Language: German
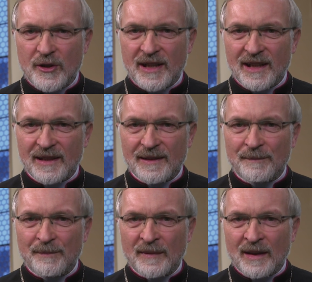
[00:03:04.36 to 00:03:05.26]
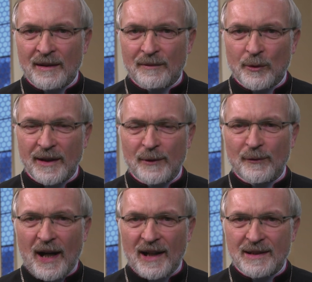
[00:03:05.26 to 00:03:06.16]
stehe, wo ich
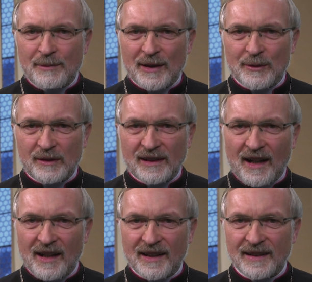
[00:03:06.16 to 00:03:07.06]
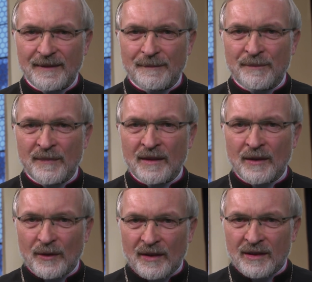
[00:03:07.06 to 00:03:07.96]
Verantwortung trage,
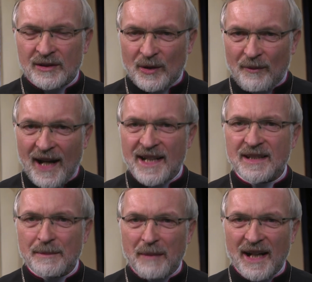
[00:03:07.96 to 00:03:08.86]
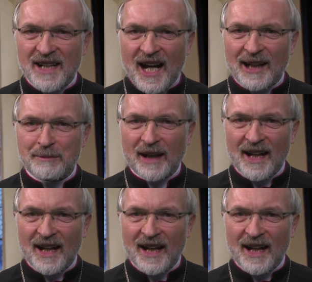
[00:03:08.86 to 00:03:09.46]
soweit mein Arm